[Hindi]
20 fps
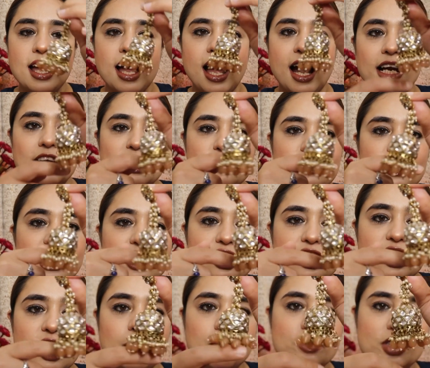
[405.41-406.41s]
एंड इसमें ये
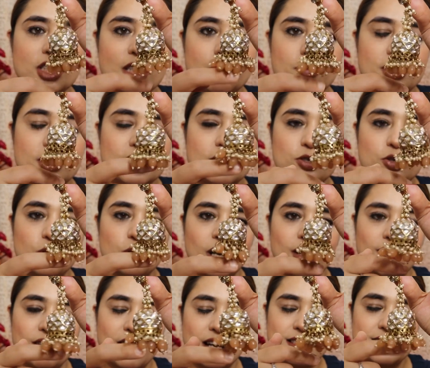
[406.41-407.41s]
छम छम सी जो
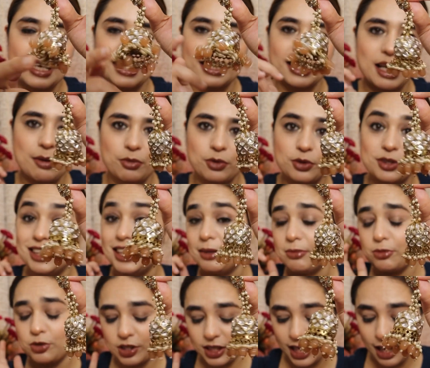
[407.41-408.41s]
आवाज़ आ रही है आपको ये
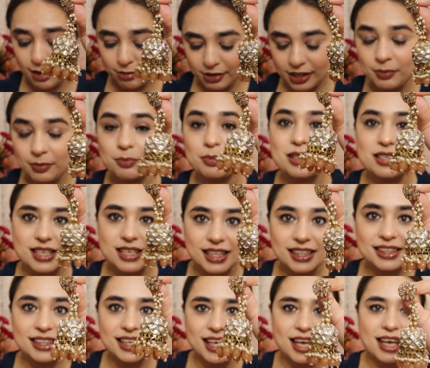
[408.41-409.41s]
मुझे काफ़ी
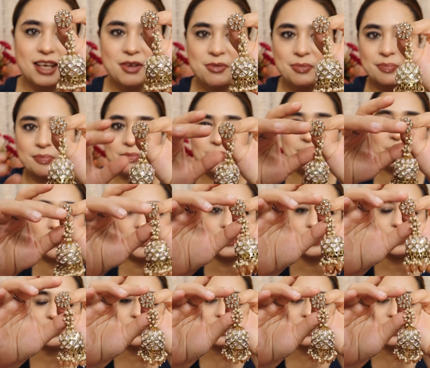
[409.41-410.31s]
पसंद है तो